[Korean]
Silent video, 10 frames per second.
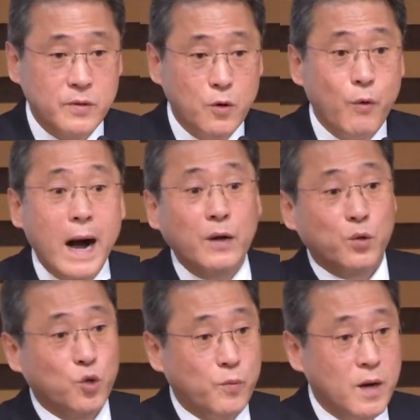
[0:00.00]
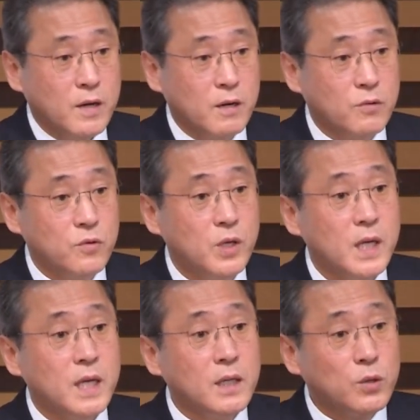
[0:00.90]
왕도 도망가고
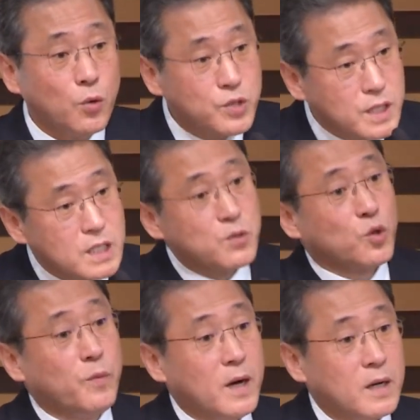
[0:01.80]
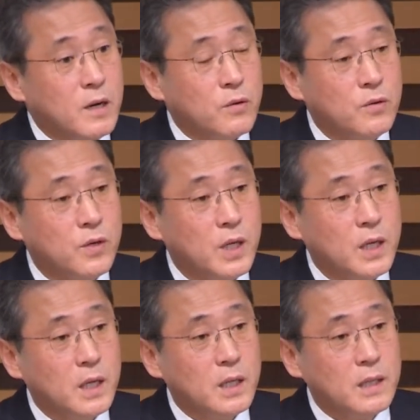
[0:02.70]
도성지도 도망가고
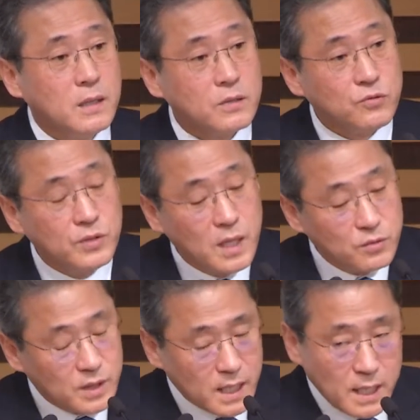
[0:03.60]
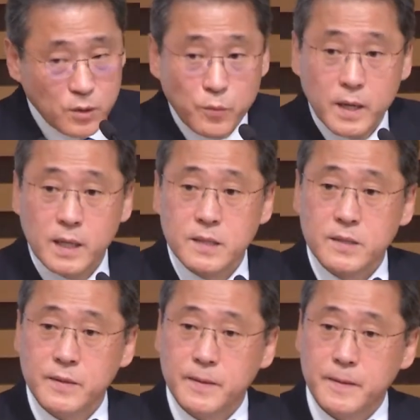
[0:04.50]
군대도 다 도망갔어요.